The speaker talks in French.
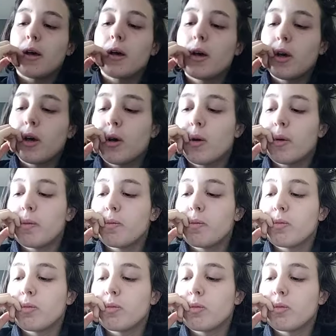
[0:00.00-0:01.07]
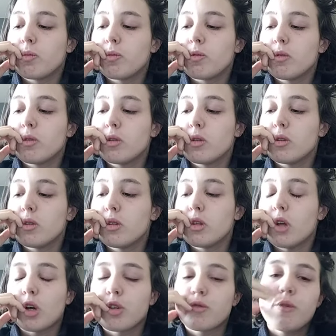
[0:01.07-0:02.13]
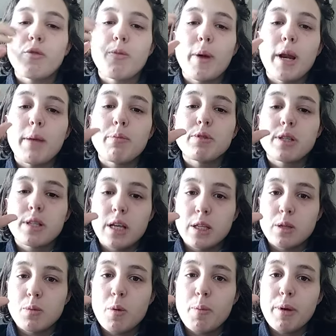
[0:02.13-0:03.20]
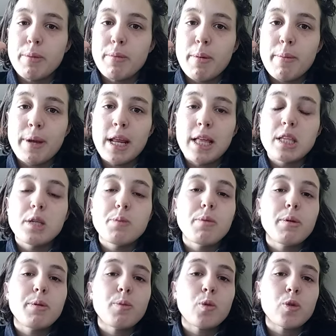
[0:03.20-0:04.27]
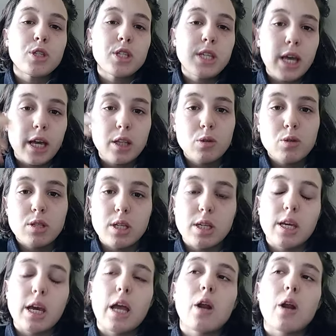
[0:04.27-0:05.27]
Euh, non, je vais vous parler plus exactement pas de ma maladie, mais de mon diagnostic.